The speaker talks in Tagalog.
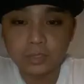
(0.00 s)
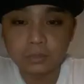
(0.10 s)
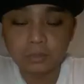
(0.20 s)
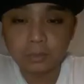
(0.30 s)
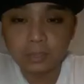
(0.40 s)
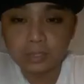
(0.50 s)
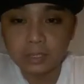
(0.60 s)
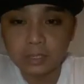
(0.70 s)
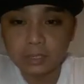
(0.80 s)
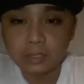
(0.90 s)
screw naman
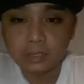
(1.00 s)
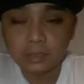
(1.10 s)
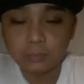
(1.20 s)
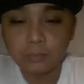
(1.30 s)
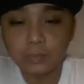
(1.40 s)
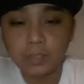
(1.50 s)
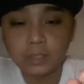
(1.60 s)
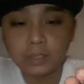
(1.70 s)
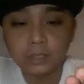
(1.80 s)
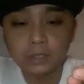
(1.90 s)
niya,
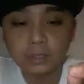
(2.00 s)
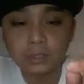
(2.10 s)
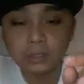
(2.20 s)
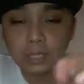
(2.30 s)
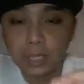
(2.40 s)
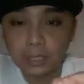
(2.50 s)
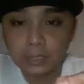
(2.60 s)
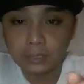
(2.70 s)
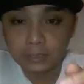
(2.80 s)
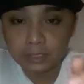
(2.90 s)
pwedeng
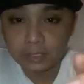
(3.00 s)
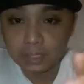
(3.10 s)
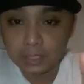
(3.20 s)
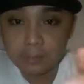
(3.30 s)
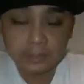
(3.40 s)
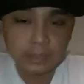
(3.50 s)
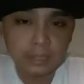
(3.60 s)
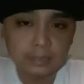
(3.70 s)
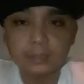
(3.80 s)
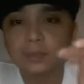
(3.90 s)
allen wrench ang gagamitin
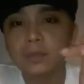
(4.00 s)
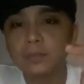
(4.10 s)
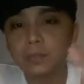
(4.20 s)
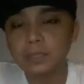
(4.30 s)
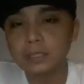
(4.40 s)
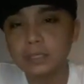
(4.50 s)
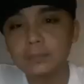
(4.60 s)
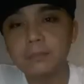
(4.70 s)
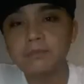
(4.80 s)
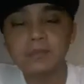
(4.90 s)
natin. Pwede rin
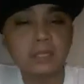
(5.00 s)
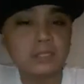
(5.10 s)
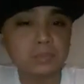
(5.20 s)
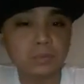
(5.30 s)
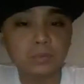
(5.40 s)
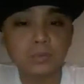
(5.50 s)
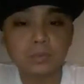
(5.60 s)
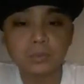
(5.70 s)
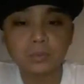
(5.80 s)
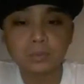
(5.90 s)
namang flat screw.
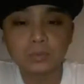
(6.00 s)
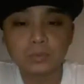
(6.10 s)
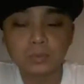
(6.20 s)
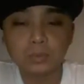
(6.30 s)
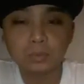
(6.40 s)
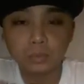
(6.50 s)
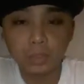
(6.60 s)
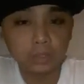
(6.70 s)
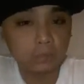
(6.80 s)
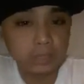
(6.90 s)
So,
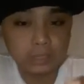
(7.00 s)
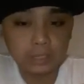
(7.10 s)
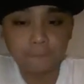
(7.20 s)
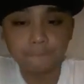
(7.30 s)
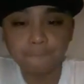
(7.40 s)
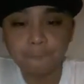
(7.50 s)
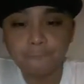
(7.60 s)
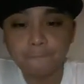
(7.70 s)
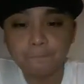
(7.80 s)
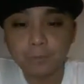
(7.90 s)
2-in-1 siya.
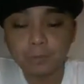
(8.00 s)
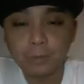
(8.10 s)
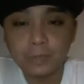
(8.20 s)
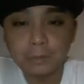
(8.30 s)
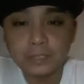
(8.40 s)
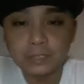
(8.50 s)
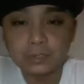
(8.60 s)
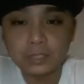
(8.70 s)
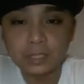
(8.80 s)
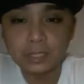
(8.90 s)
Kung papansin
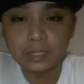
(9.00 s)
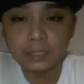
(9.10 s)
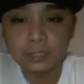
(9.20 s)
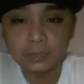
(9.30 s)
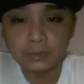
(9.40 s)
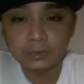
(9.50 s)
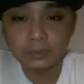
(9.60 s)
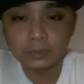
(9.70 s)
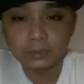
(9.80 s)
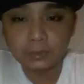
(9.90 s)
nyo sa gilid nito, to,
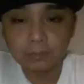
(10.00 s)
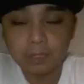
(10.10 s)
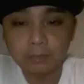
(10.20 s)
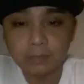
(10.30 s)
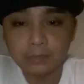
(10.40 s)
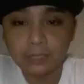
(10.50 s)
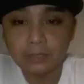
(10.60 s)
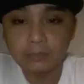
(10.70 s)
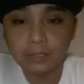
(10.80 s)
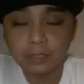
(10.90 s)
meron pang
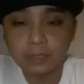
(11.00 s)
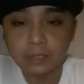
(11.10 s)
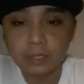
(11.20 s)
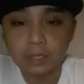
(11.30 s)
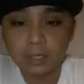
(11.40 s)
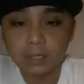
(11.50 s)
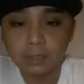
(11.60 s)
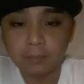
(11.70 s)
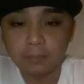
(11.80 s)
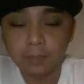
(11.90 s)
dalawang uh,
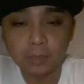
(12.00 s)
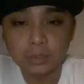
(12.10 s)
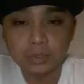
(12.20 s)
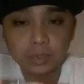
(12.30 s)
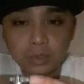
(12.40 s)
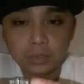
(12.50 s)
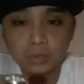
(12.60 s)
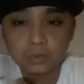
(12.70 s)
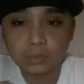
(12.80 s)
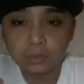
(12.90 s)
ah, poles.
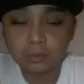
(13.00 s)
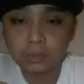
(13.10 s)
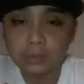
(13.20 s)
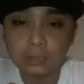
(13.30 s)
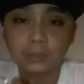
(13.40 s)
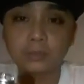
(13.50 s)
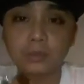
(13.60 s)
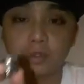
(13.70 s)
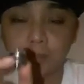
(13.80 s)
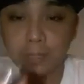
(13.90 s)
So, kung
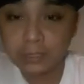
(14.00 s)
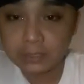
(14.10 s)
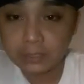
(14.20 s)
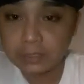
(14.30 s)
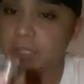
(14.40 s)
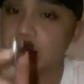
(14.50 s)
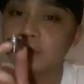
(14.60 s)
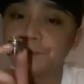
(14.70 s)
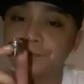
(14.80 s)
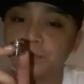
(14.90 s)
magtatanong kayo para sa
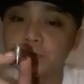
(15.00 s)
inyan,